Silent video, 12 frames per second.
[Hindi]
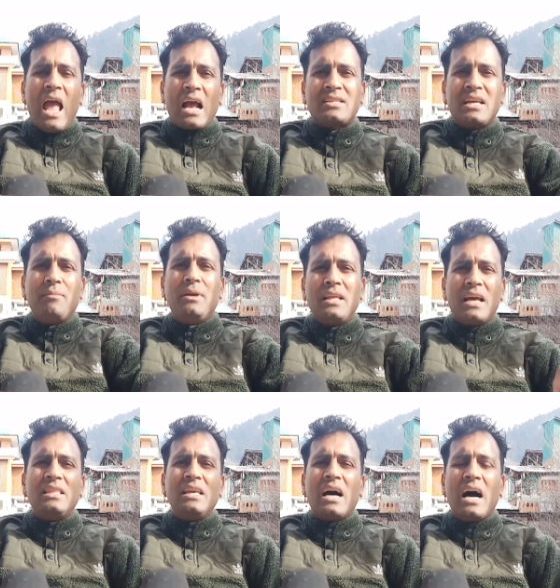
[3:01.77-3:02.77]
एक्शन भी
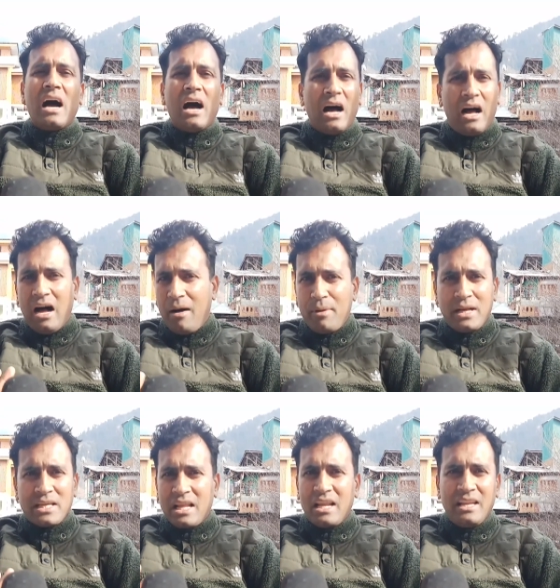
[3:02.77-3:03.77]
दे दिया
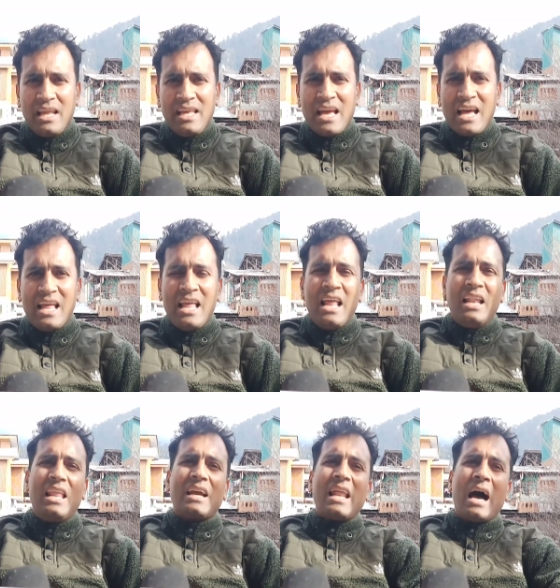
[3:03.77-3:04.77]
हमें जलन नहीं है
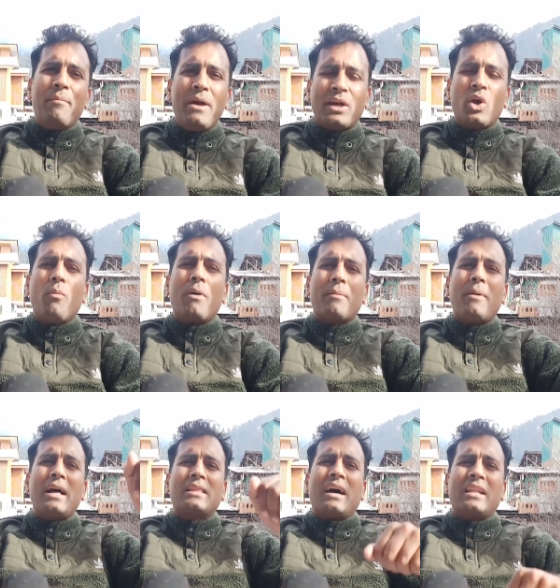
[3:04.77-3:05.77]
लेकिन हमें क्यों
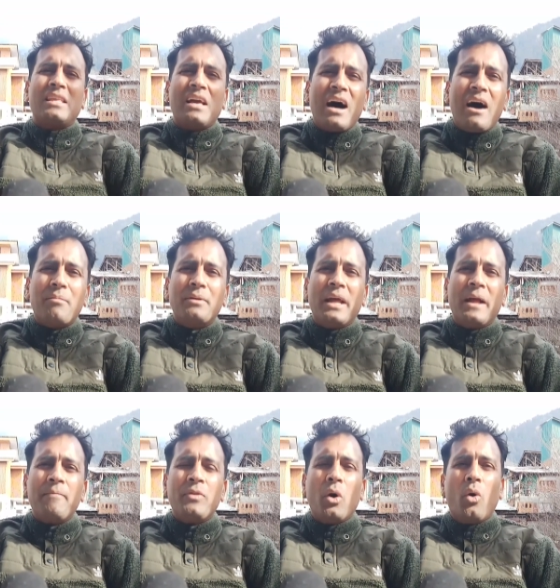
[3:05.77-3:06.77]
बर्बाद कर दिया
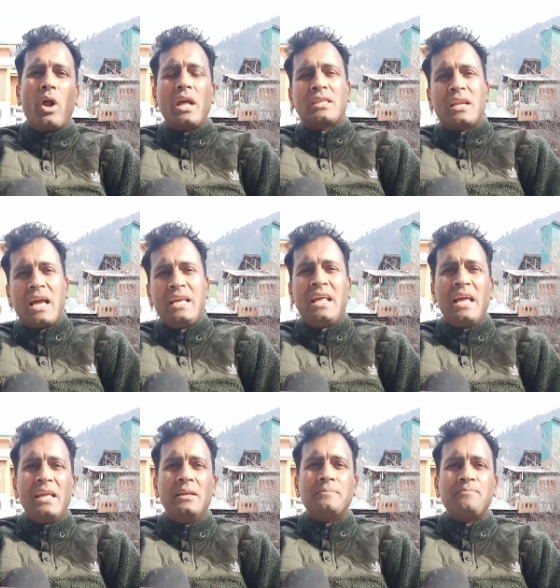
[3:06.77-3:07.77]
आपने और इतना ही
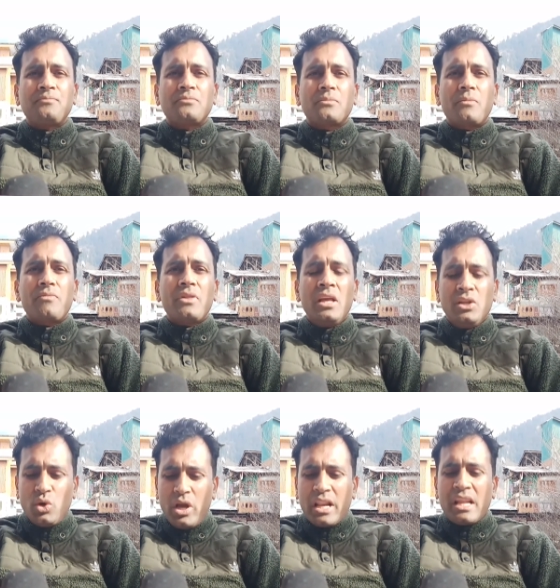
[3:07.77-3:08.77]
नहीं
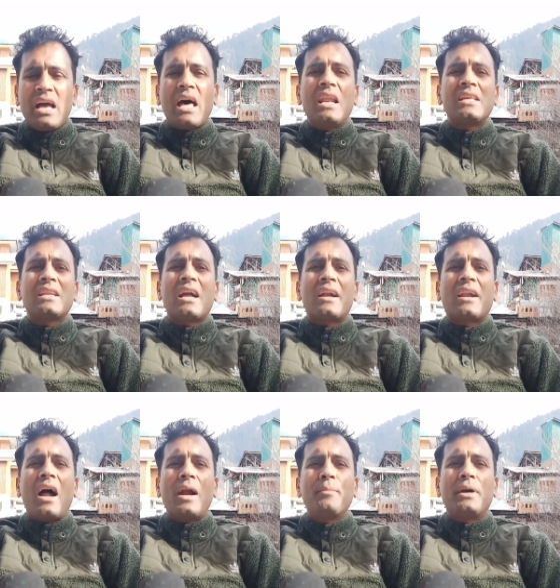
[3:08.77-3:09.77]
जो ये रियार्नेशन का
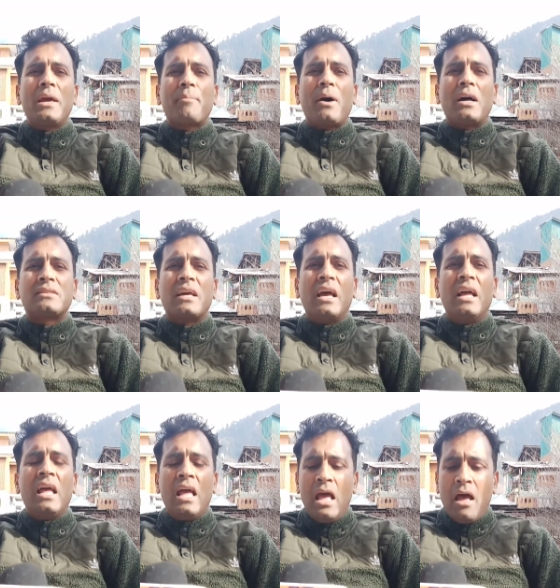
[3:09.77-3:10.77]
ड्राफ्ट मेरे पास है
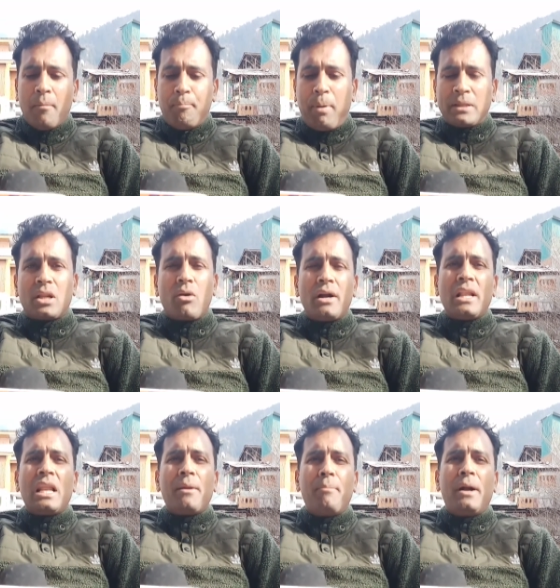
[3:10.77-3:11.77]
भद्रवा
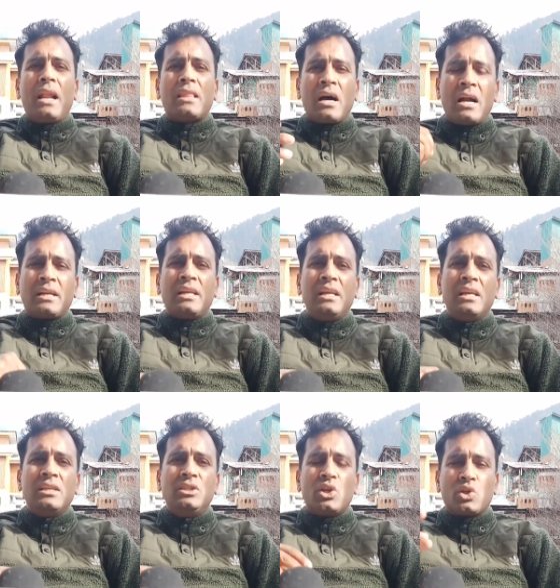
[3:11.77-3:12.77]
डेवलपमेंट अथॉरिटी
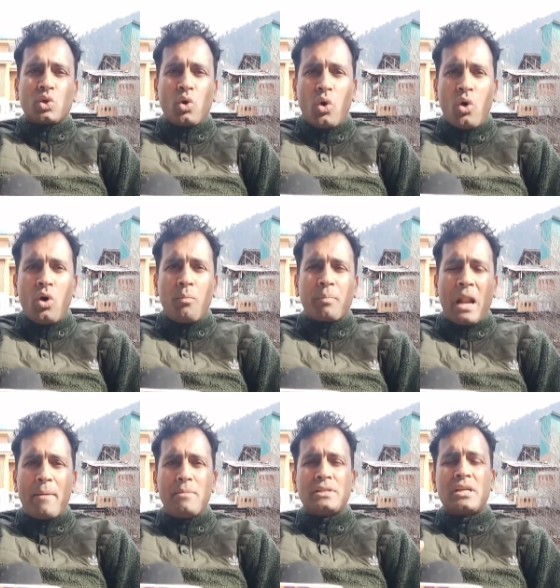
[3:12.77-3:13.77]
जिसको
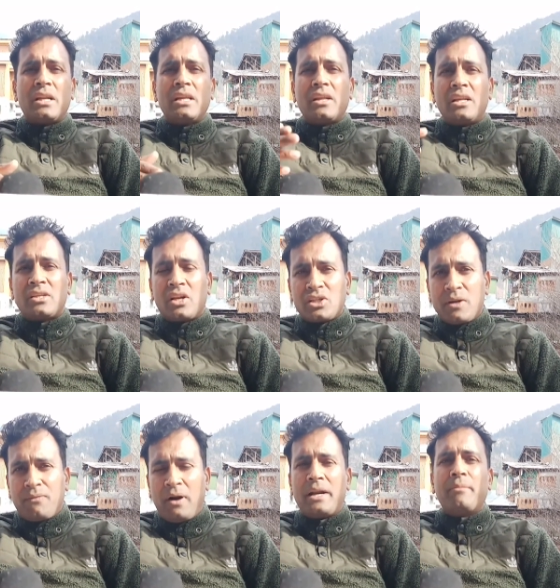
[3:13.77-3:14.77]
प्राइम मिनिस्टर
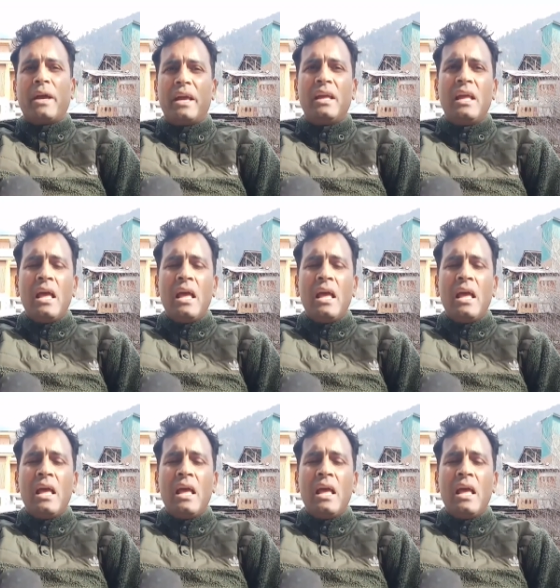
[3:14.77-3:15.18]
रिकन्स्ट्रक्शन फंड में